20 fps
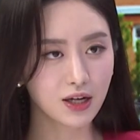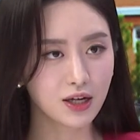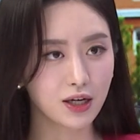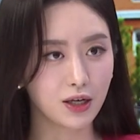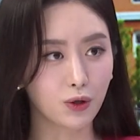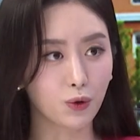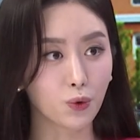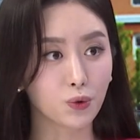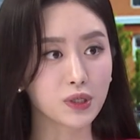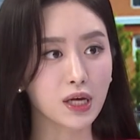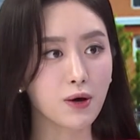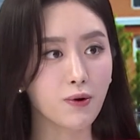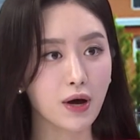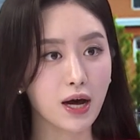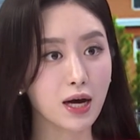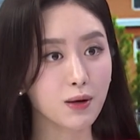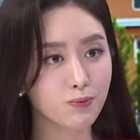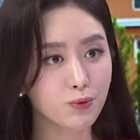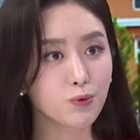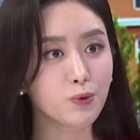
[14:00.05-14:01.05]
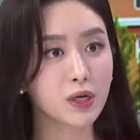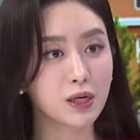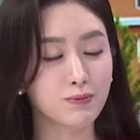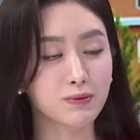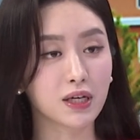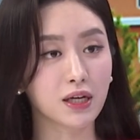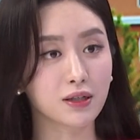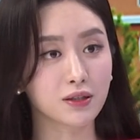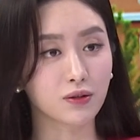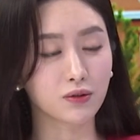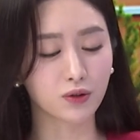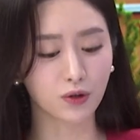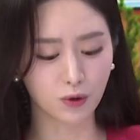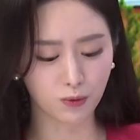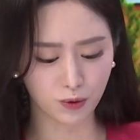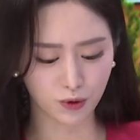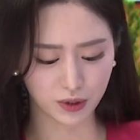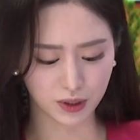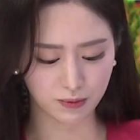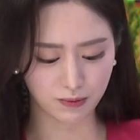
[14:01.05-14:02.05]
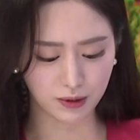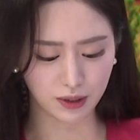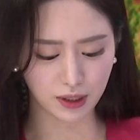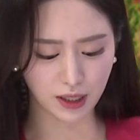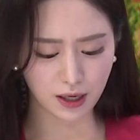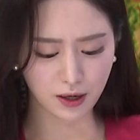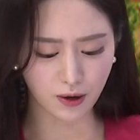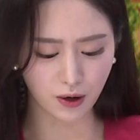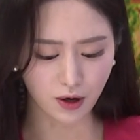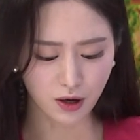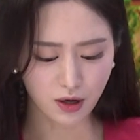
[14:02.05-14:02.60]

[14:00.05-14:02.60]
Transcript: 이 교사와 학부모 입장에서 들어보고 싶은데요.